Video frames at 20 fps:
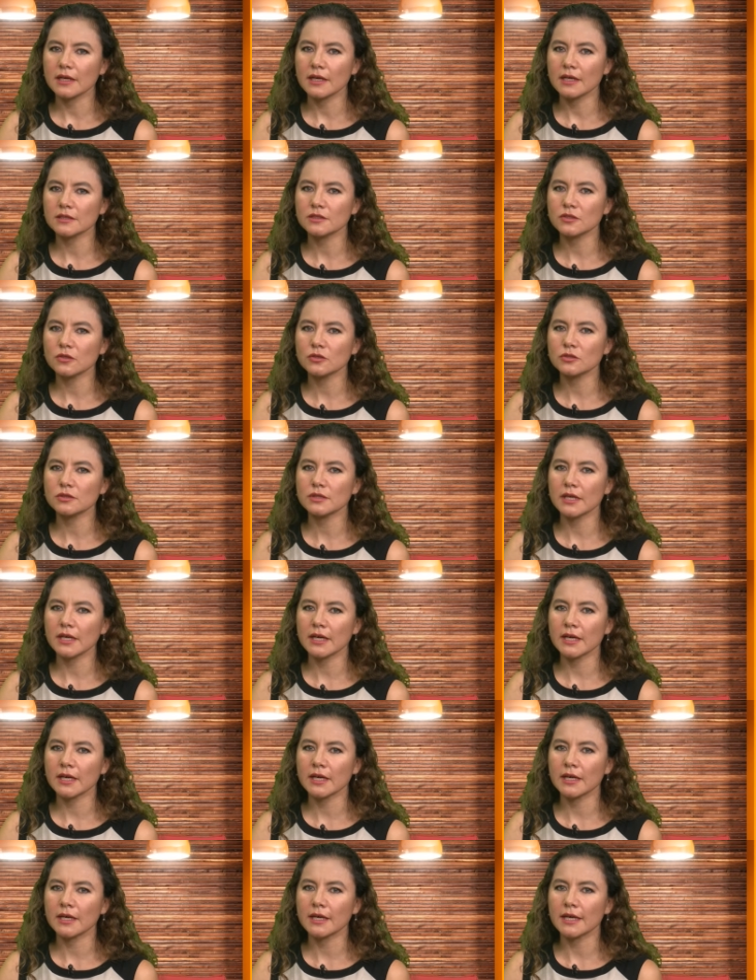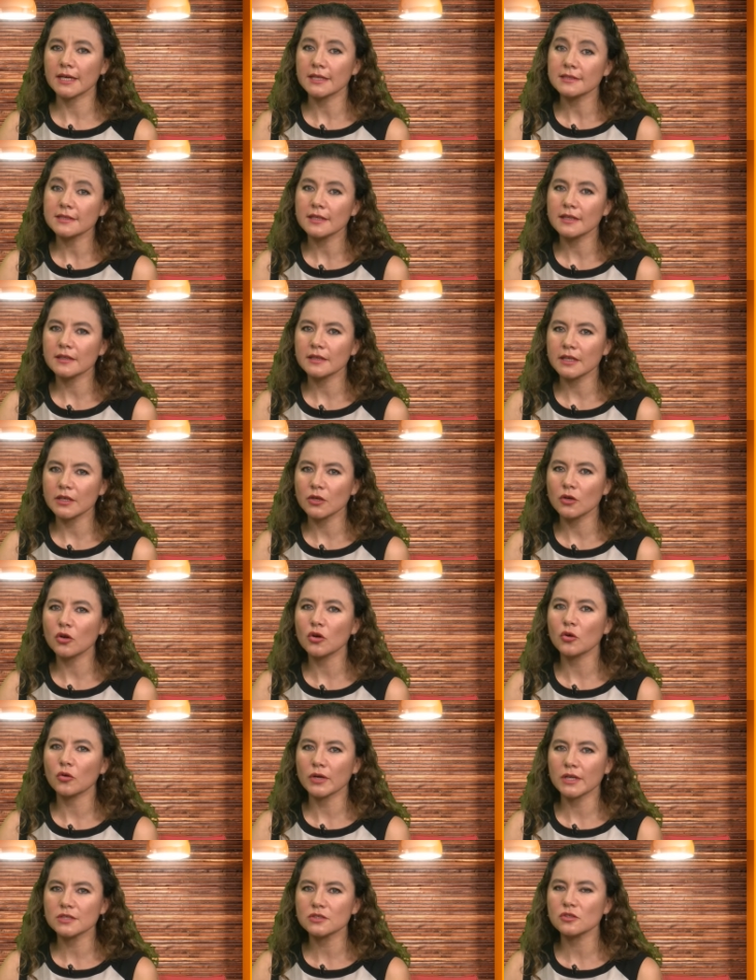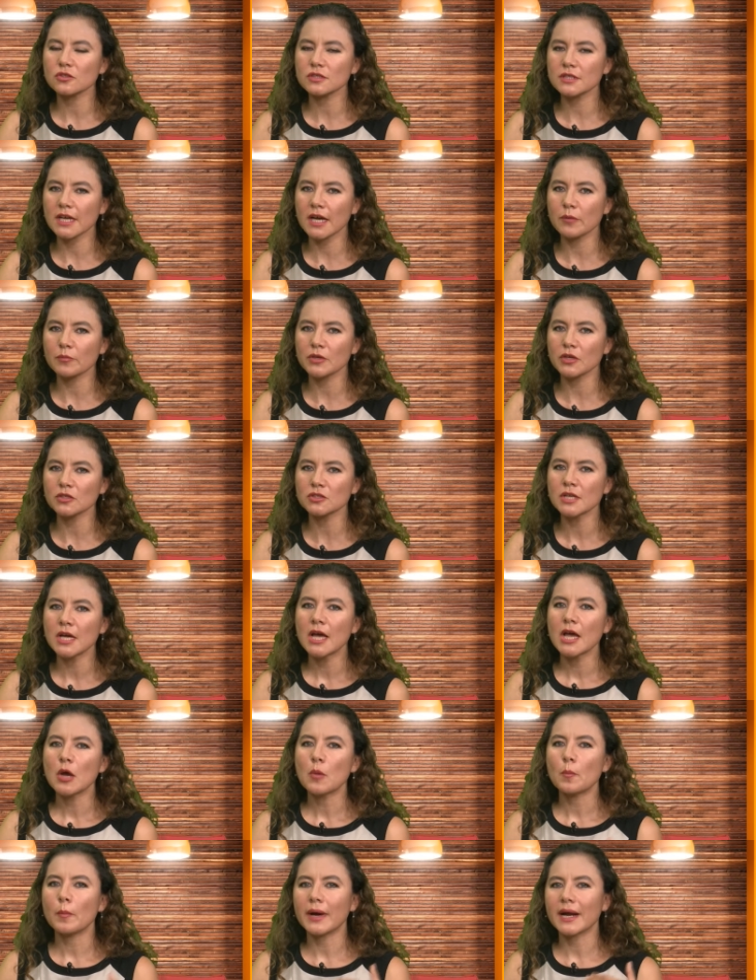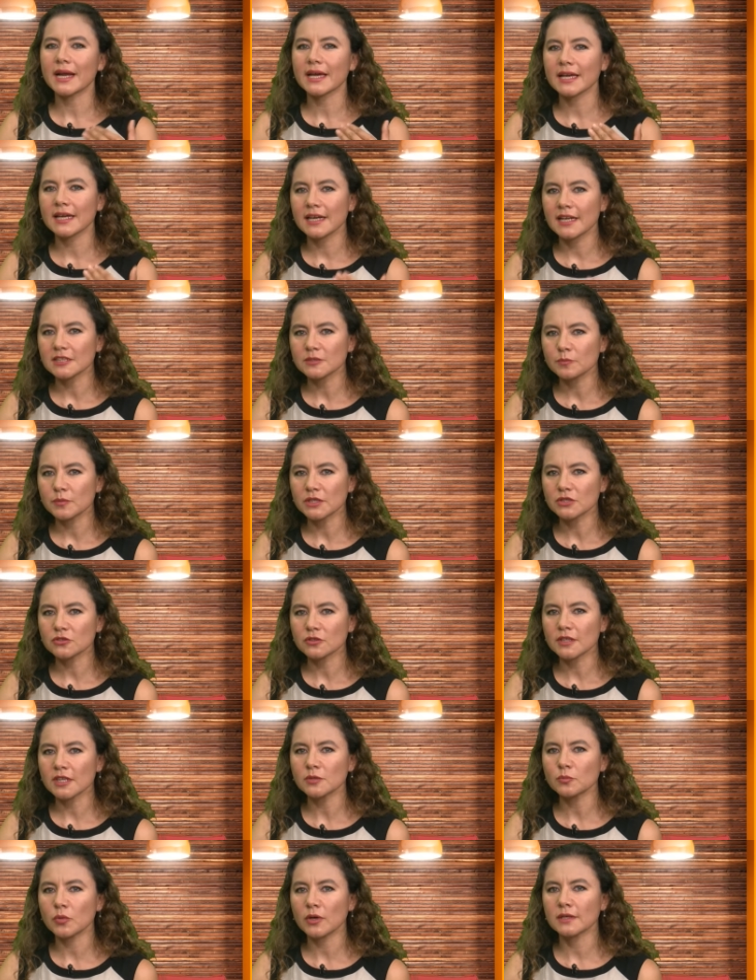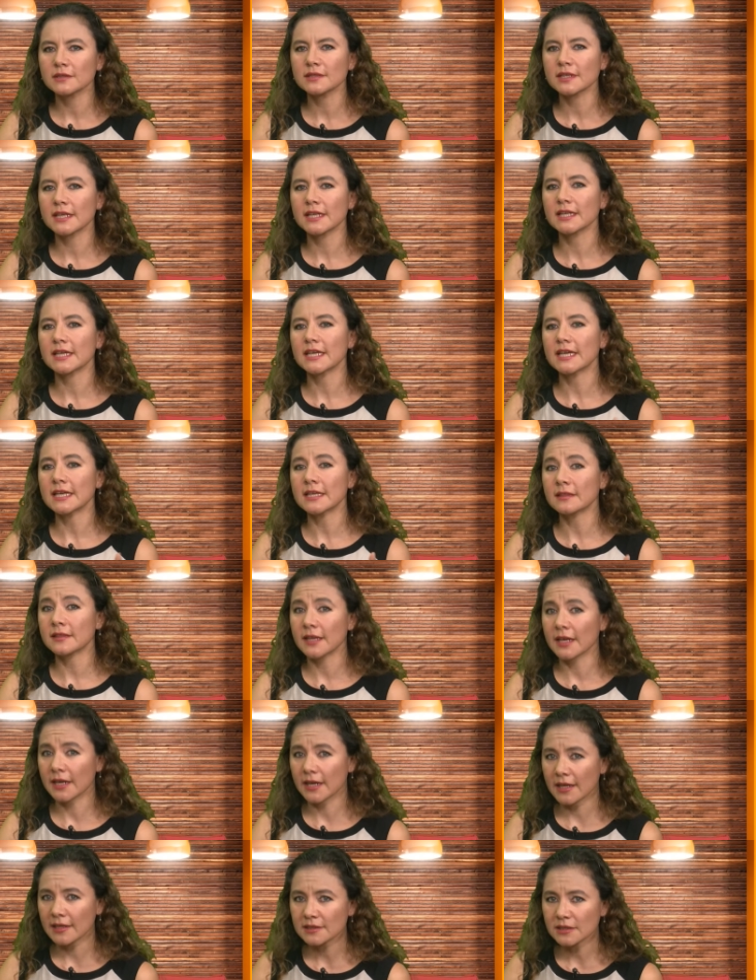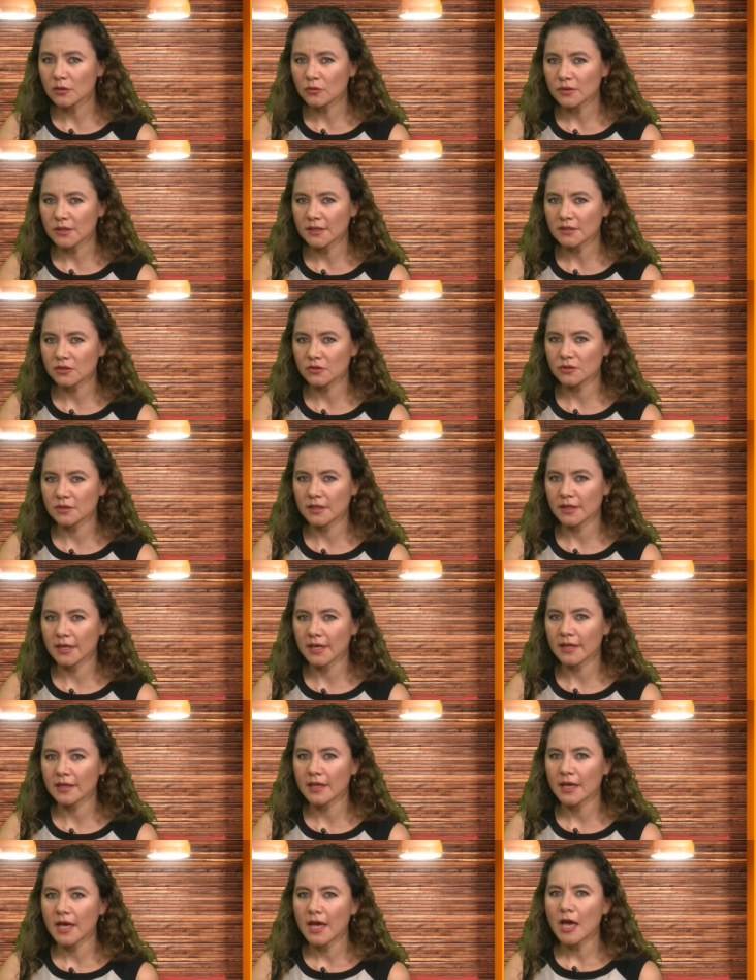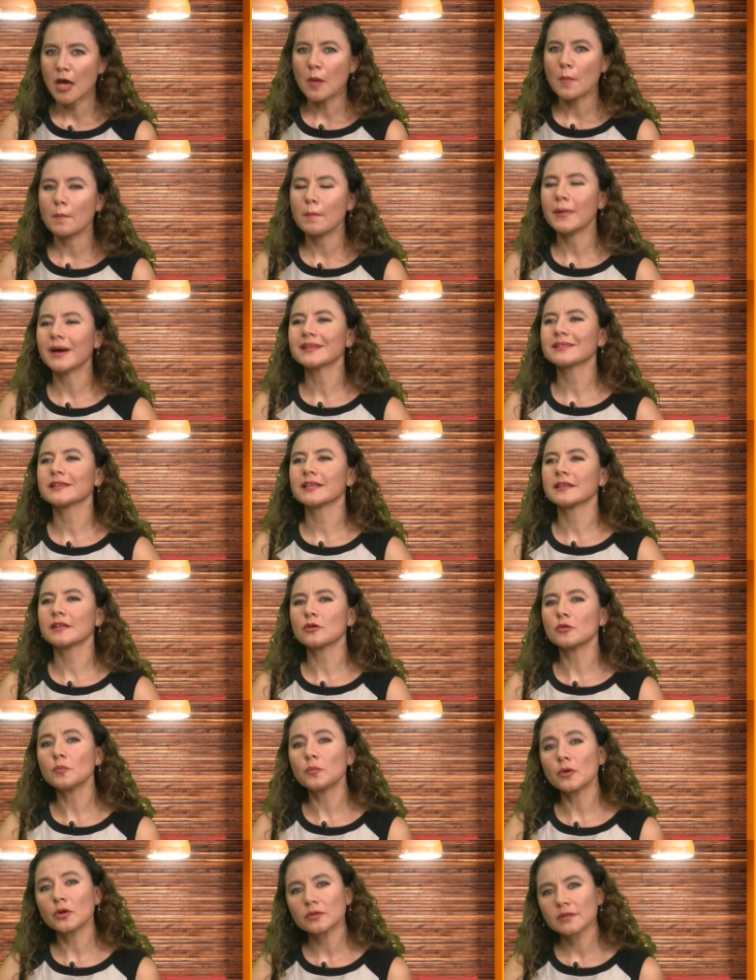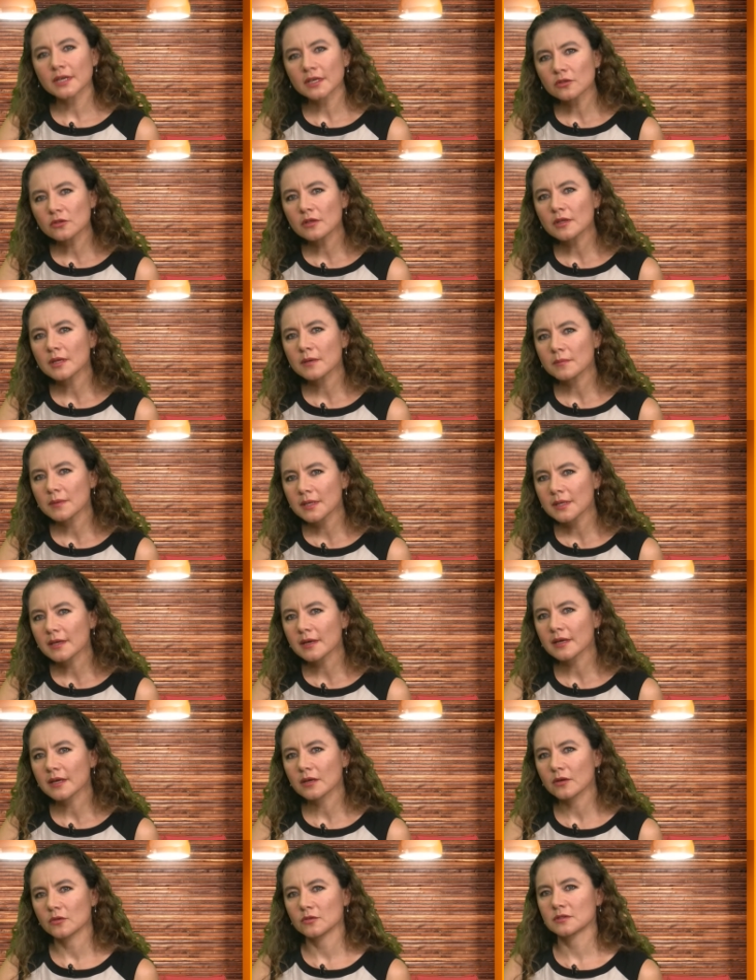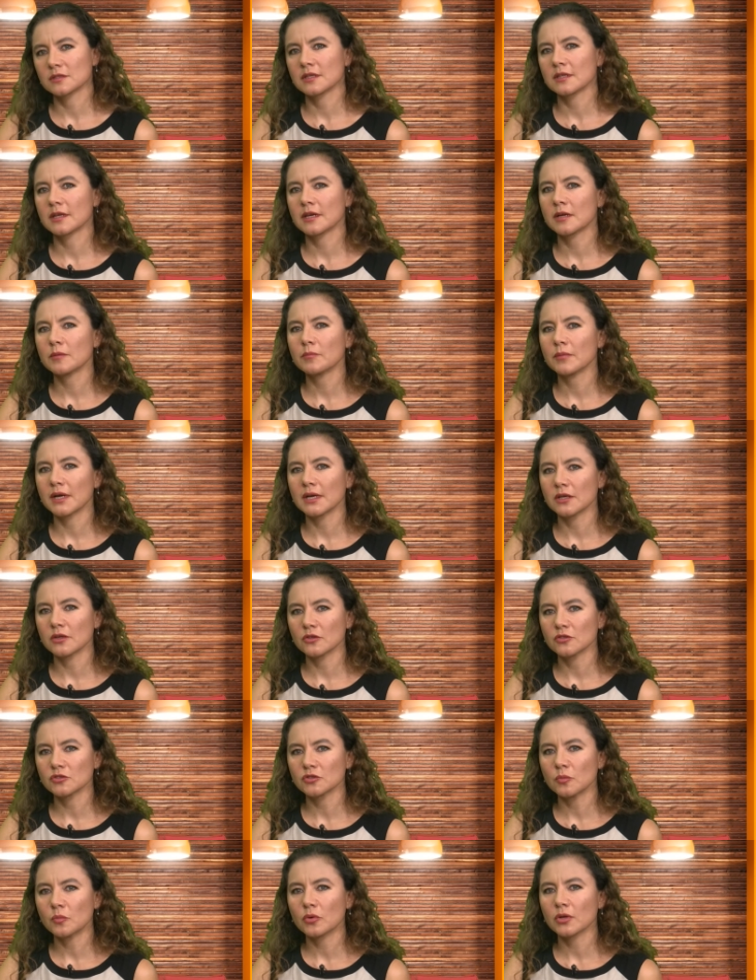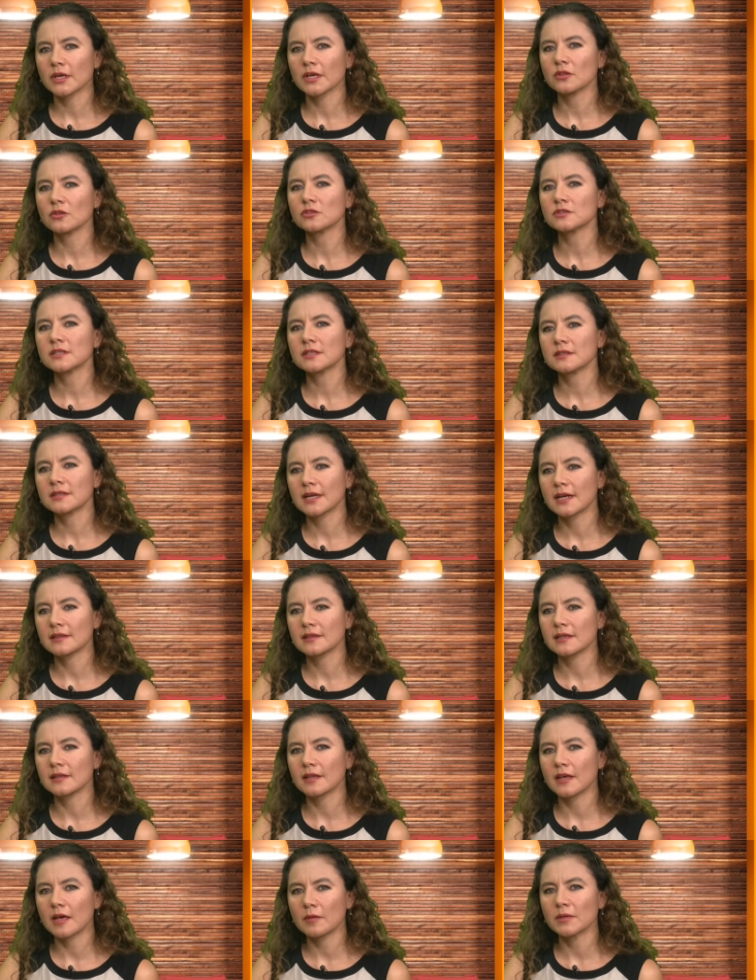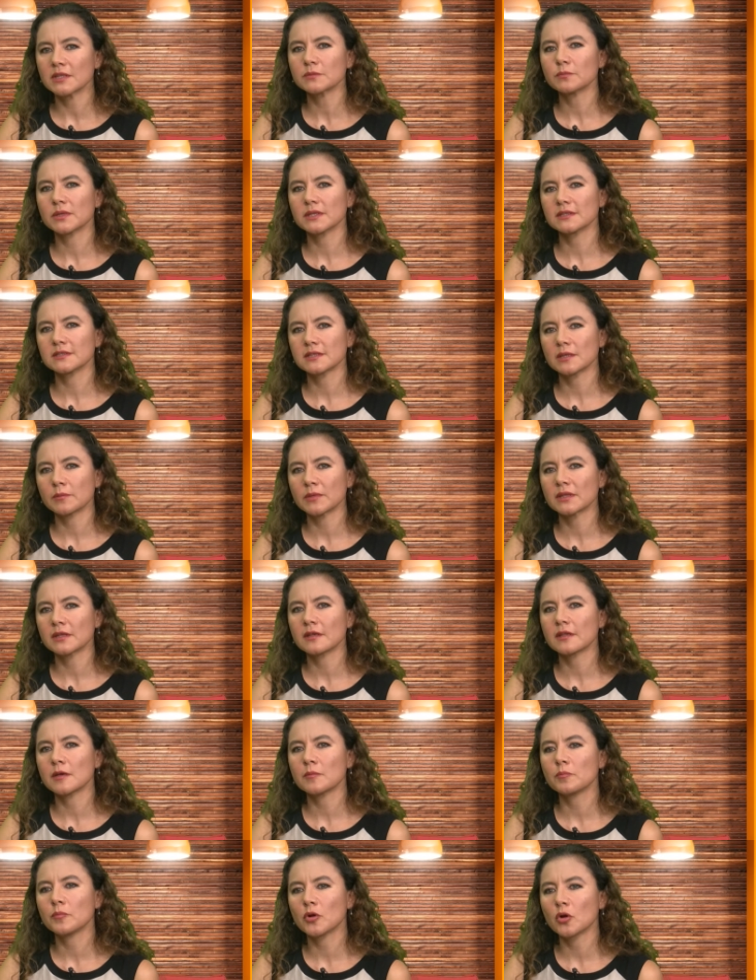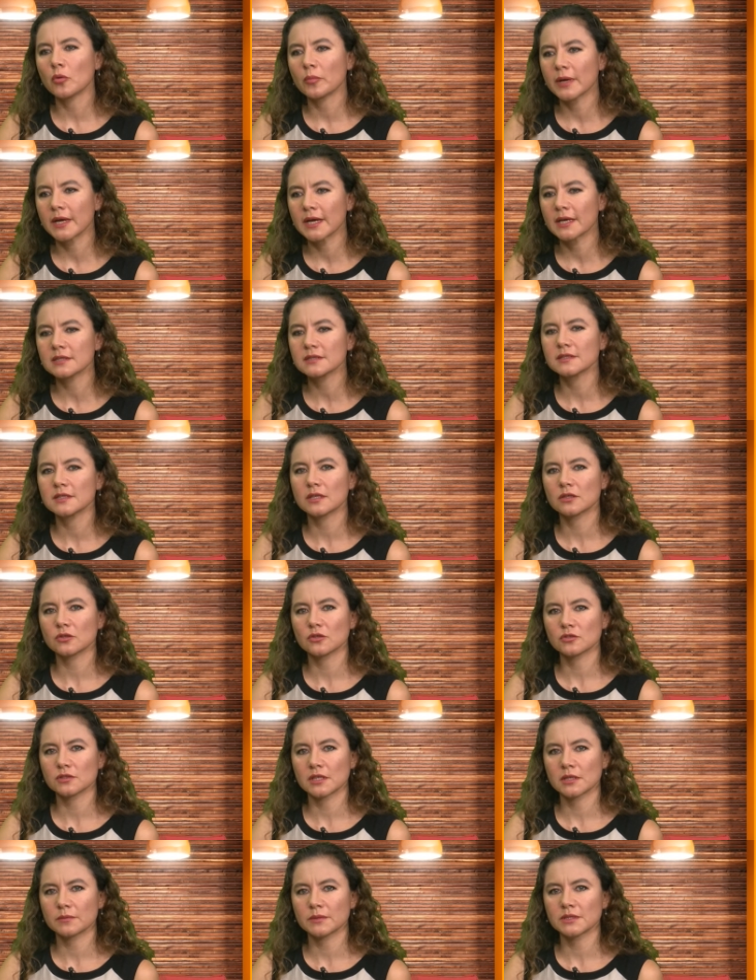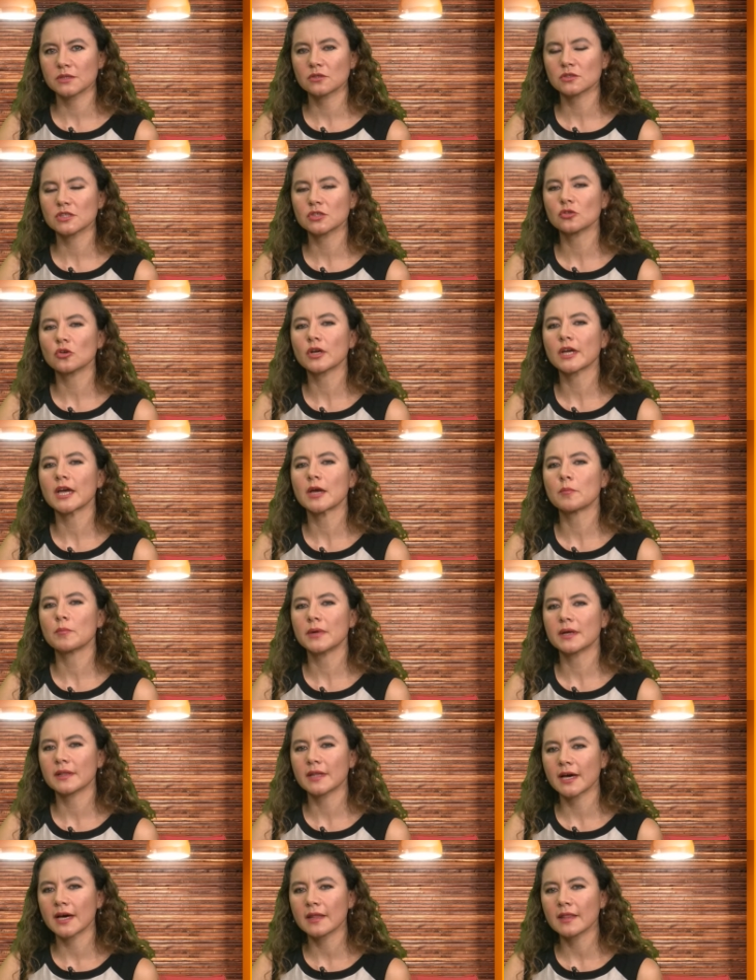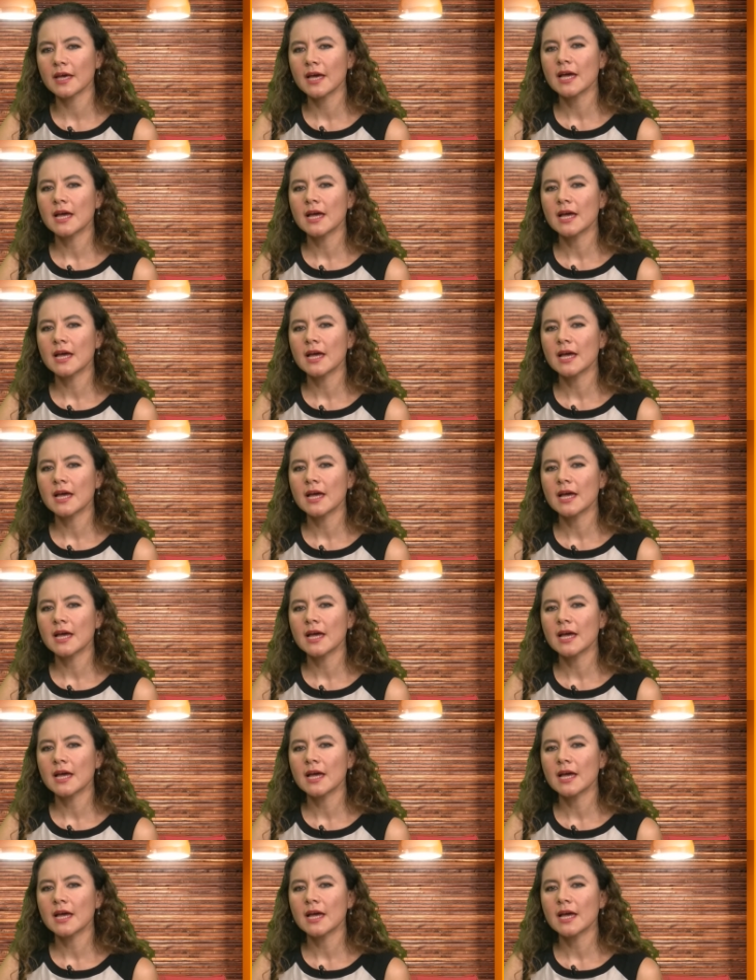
esos, eh, ese deterioro, esos cambios, para que las personas puedan seguir integradas a una sociedad, mantener un proyecto de vida que consideren valioso, porque no se trata nada más precisamente de proveer ciertos servicios, sino que en verdad